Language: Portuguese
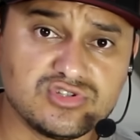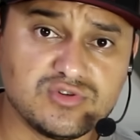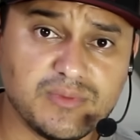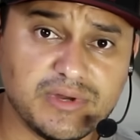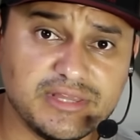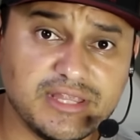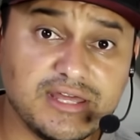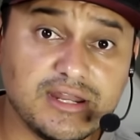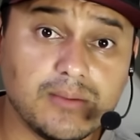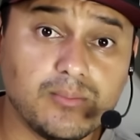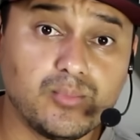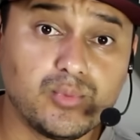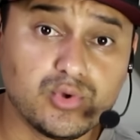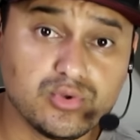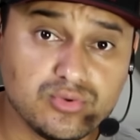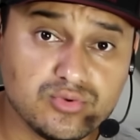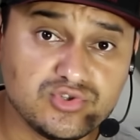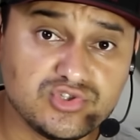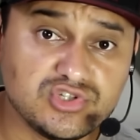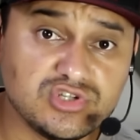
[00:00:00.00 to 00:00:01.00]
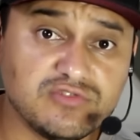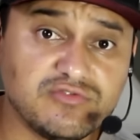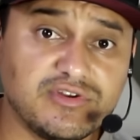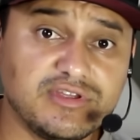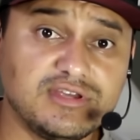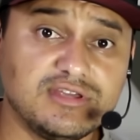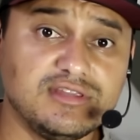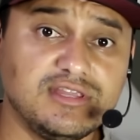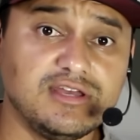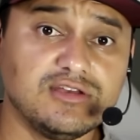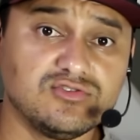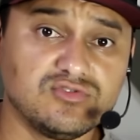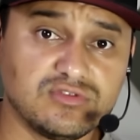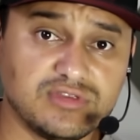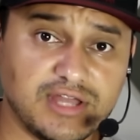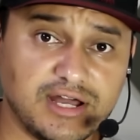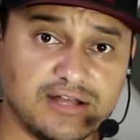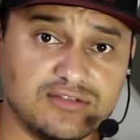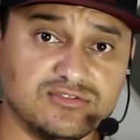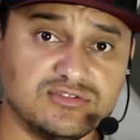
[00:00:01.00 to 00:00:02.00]
de maneira produtiva e que dê
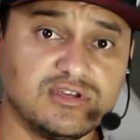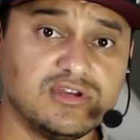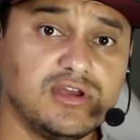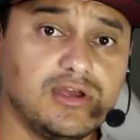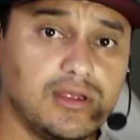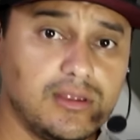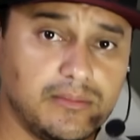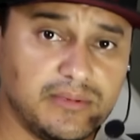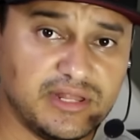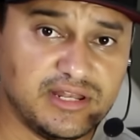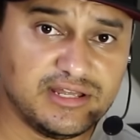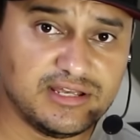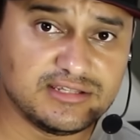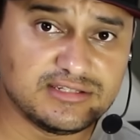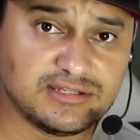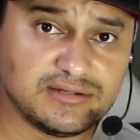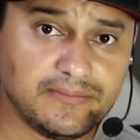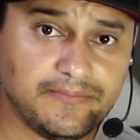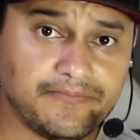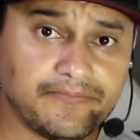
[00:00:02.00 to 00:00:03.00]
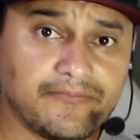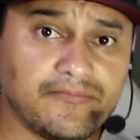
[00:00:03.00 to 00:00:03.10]
resultados, beleza?